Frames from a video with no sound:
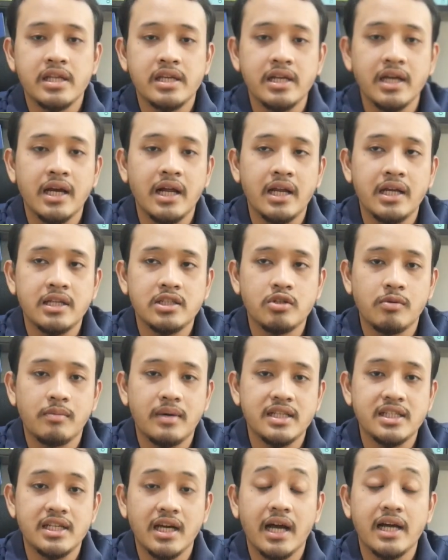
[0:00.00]
Jadi kalian
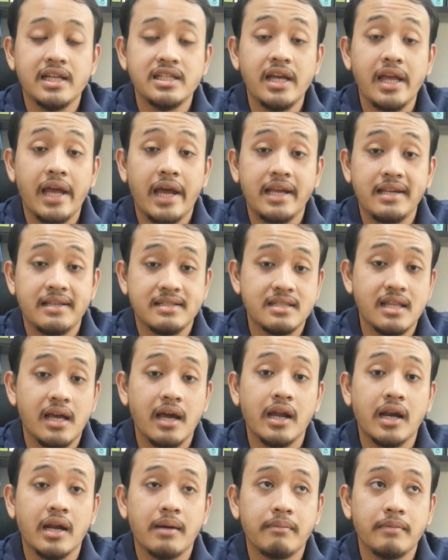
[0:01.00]
coba cek aja ya
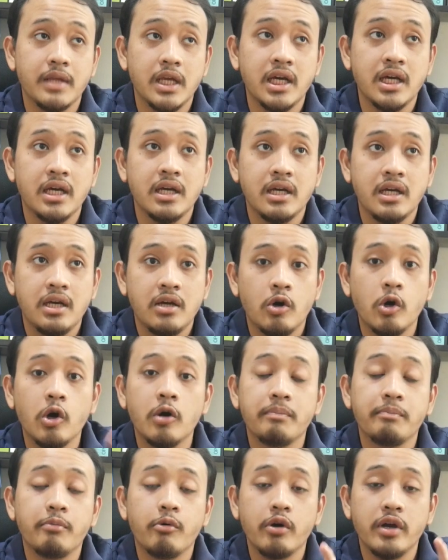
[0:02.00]
Instagramnya
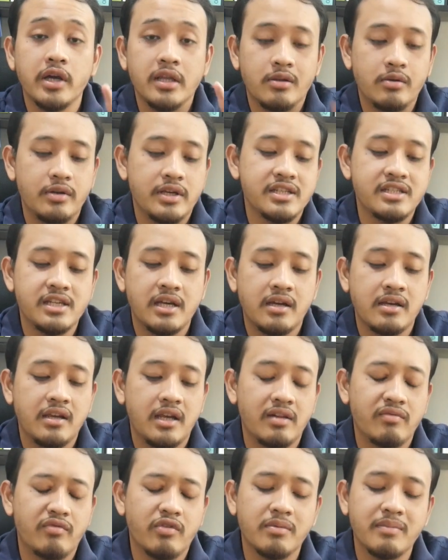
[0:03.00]
Oppo Indonesia.
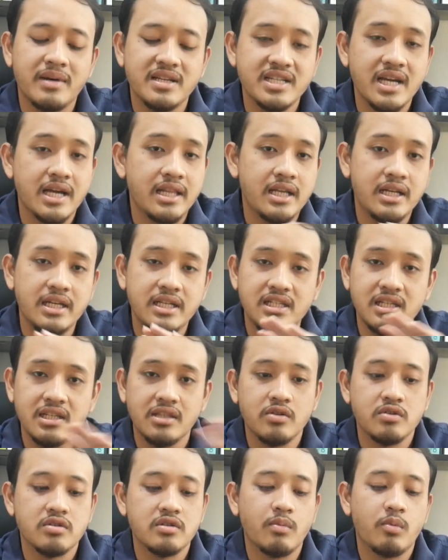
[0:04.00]
Informasi ada di
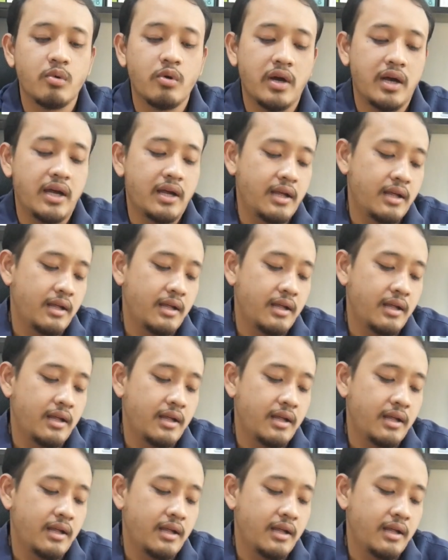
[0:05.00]
situ semua.